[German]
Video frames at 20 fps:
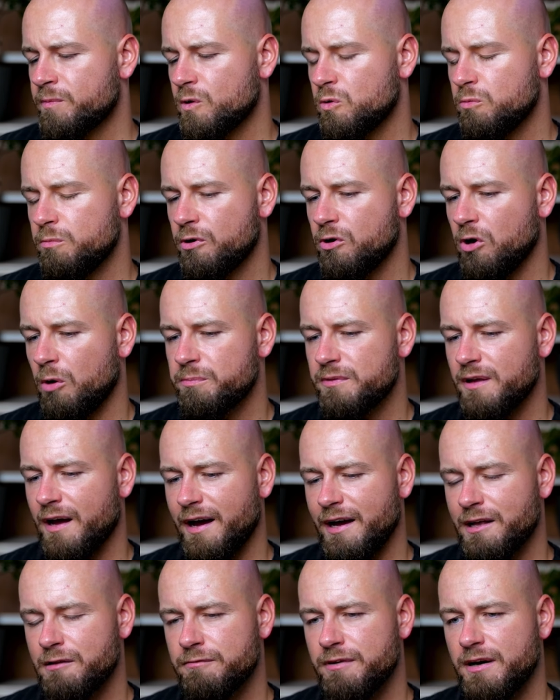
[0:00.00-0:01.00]
und bekommt
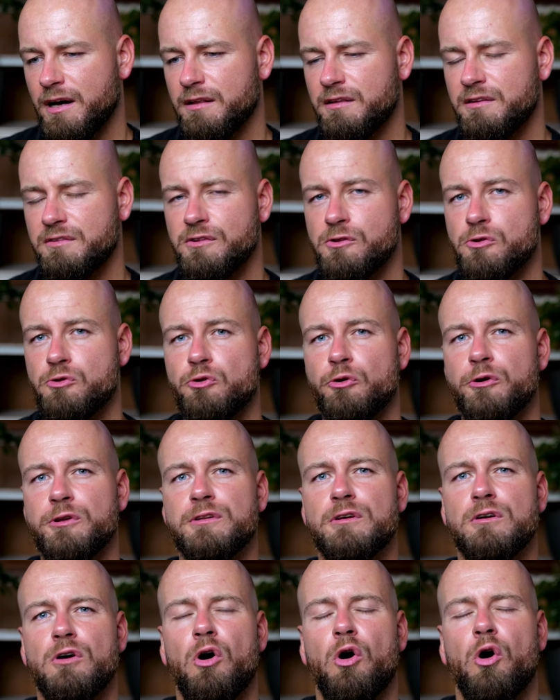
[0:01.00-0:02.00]
einfach dieses
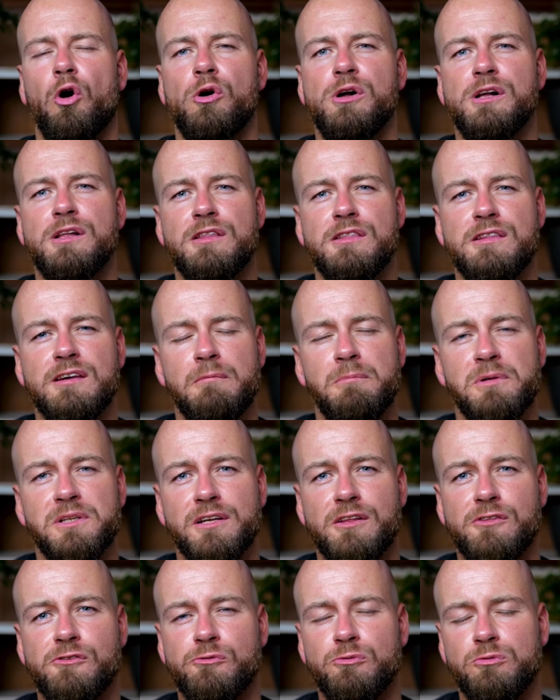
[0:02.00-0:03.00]
schöne Holzige mit
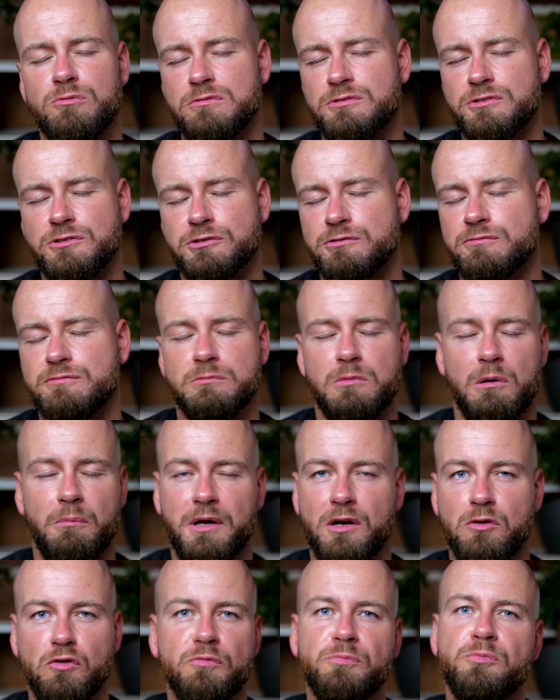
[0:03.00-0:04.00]
dazu. Das will man
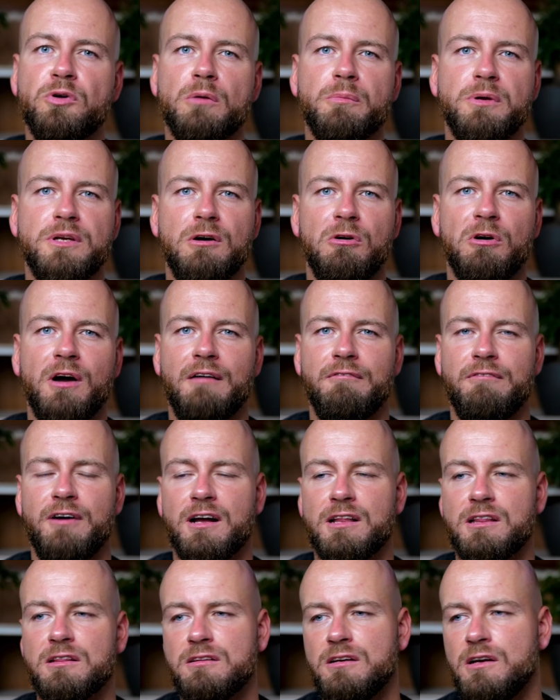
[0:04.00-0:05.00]
bei der Duftpyramide auch
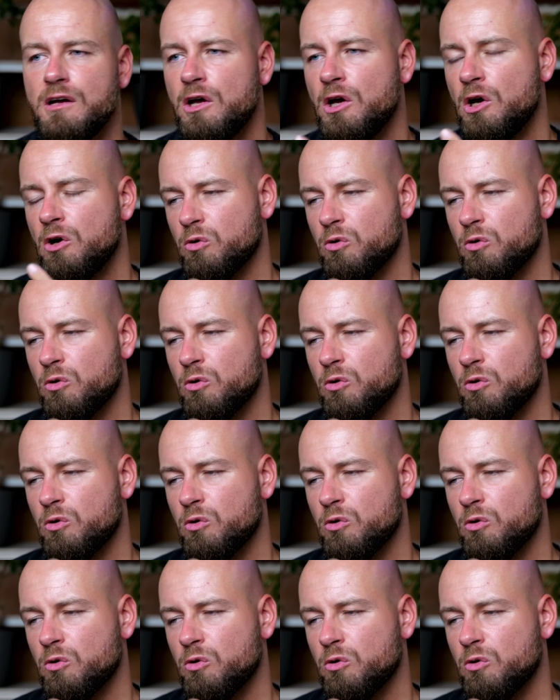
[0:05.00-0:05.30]
erwarten.